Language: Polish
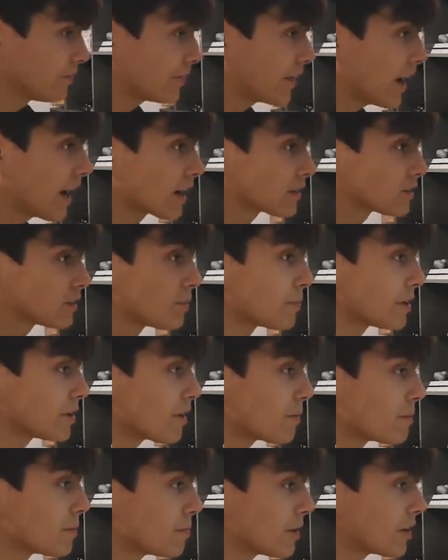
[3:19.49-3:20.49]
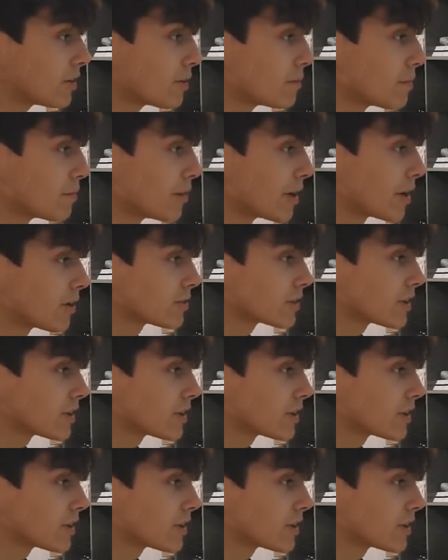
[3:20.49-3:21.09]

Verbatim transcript: Tak, to bierzemy, bierzemy mojego